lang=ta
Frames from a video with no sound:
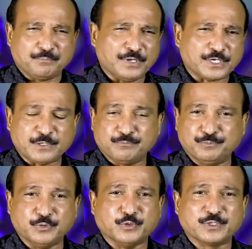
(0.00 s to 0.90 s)

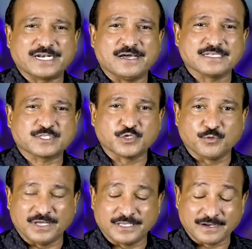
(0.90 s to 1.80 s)
பரிபூரண
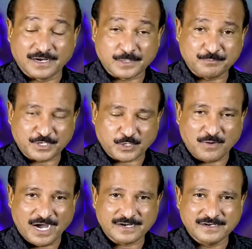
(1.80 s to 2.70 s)
ஆசீர்வாதங்களை
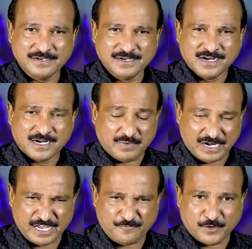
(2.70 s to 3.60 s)
பெறுவான்
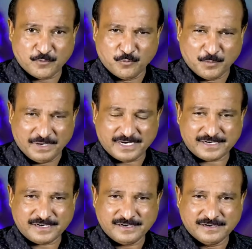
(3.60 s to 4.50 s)
நம்ம லைஃப்பில் உண்மை
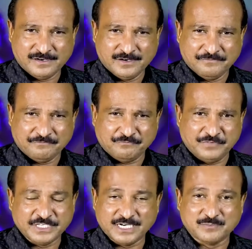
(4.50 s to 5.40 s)

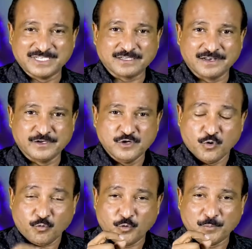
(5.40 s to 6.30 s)
வேதாமத்தில்
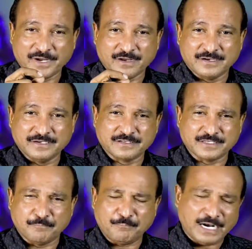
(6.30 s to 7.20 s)
உண்மையாக
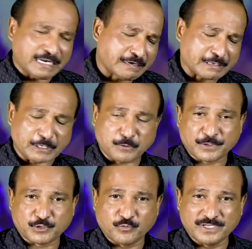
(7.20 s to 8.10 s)
இருந்த பலரை
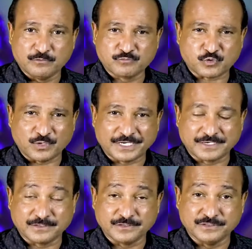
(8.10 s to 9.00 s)
குறித்து வேதம்
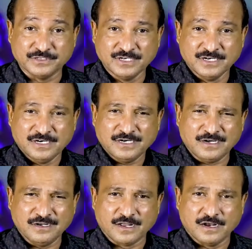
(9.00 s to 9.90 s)
சொல்லுகிறது
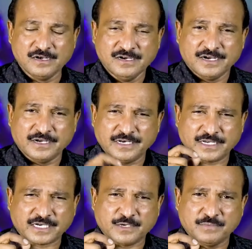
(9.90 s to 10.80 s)
ஆனால்
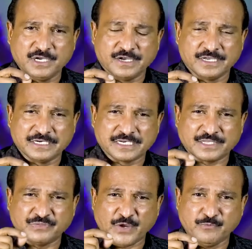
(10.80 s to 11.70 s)
நெகைமியா என்கிற
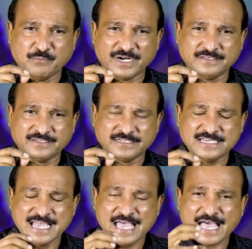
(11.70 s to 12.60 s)
தெய்வ மனிதன்
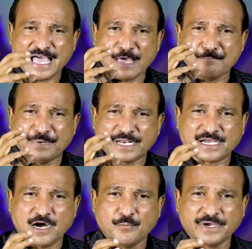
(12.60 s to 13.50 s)

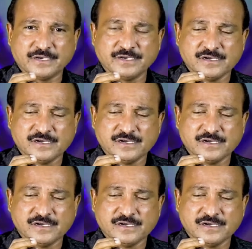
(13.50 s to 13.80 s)
ஆபிரகாமை